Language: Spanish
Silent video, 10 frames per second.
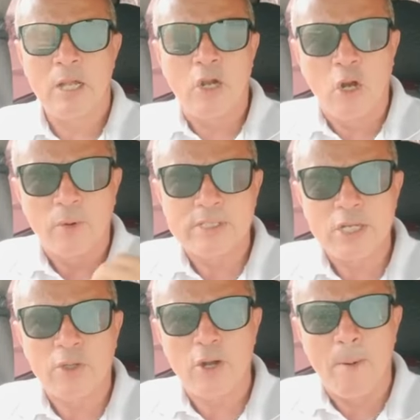los
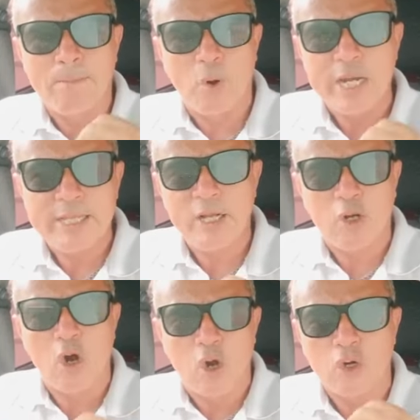bolsillos de los
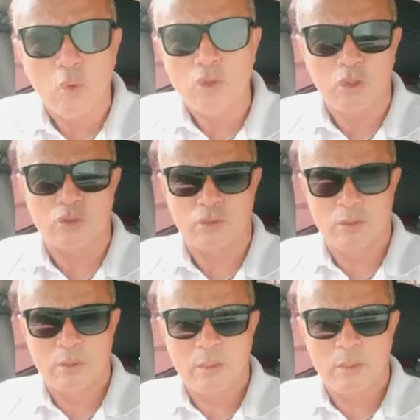políticos corruptos